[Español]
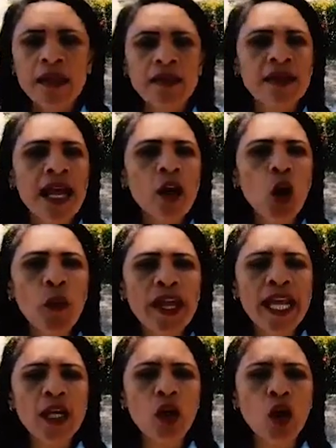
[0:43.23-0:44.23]
del
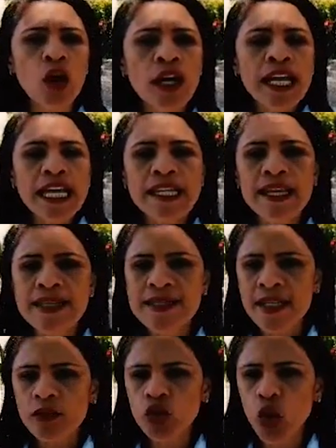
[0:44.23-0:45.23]
gobierno y de
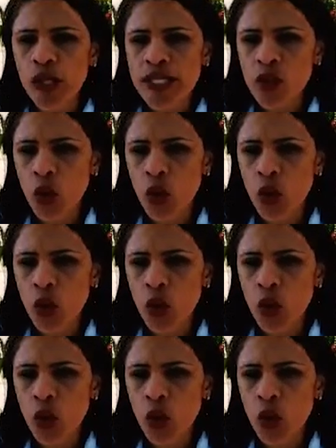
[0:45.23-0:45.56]
sectores